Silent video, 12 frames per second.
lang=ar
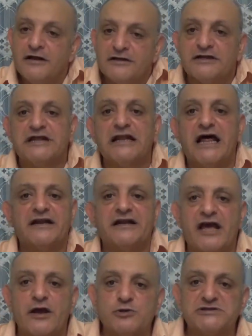نطلع
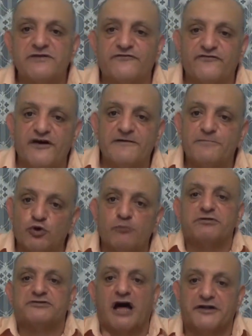رانيا يوسف بدون
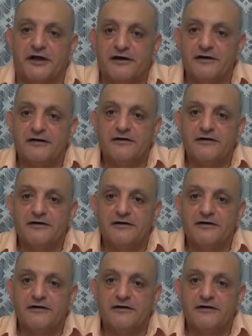بطانه